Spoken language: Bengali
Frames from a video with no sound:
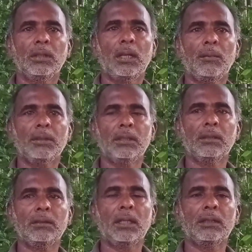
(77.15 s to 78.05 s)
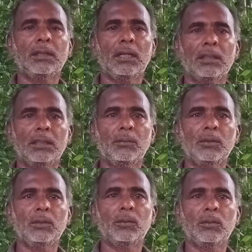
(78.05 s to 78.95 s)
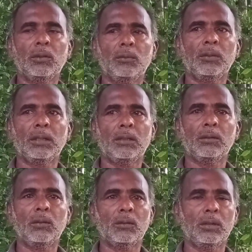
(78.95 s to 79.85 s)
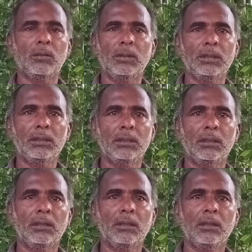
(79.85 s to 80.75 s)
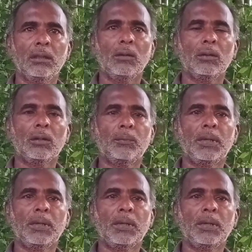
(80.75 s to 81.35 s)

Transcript: তা আমাদের যারা যায় তাদের মধ্যে কোনো রকম এখনো ঘটনা ঘটিনি আচ্ছা